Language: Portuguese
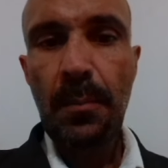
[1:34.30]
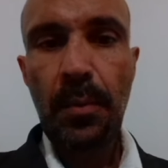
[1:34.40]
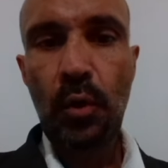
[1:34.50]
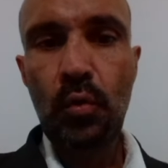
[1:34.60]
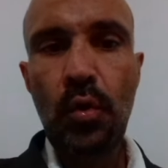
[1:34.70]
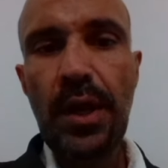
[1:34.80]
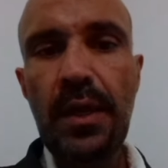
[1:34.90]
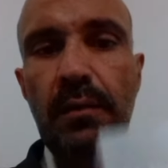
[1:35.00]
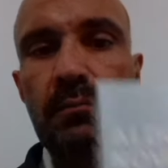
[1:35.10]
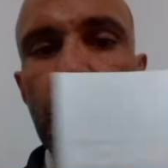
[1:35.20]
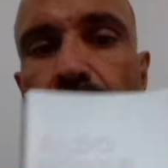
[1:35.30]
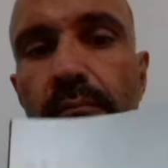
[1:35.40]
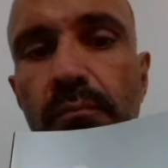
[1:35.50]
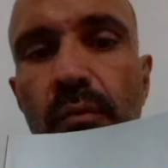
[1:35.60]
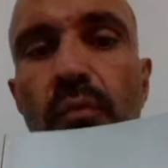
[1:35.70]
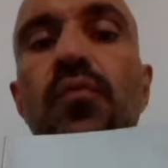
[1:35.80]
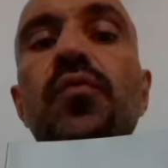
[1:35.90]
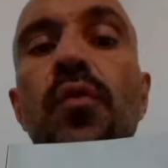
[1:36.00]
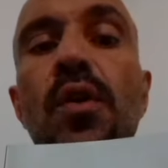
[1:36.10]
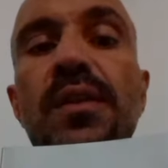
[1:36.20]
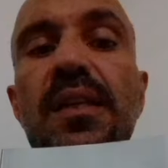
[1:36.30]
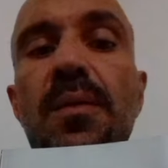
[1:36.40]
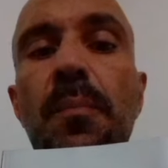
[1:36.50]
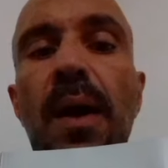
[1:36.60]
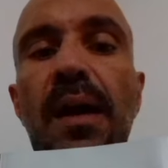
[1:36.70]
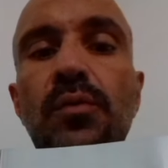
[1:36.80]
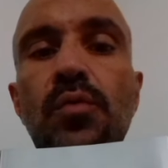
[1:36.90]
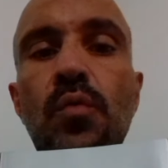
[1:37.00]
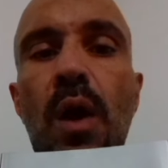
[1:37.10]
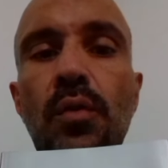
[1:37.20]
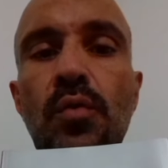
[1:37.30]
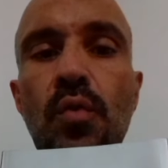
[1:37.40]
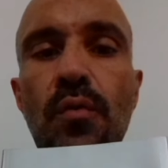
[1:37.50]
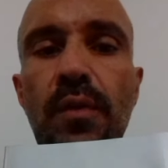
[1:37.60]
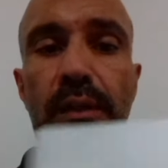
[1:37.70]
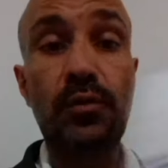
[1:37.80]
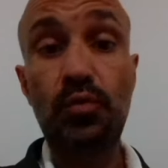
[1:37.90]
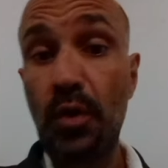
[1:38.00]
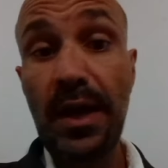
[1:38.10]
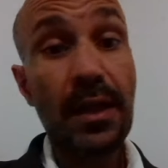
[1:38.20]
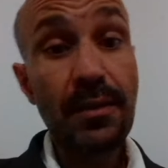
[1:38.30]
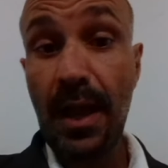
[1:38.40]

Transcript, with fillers: procurem força de impacto do Aldo Nova. Não estou ganhando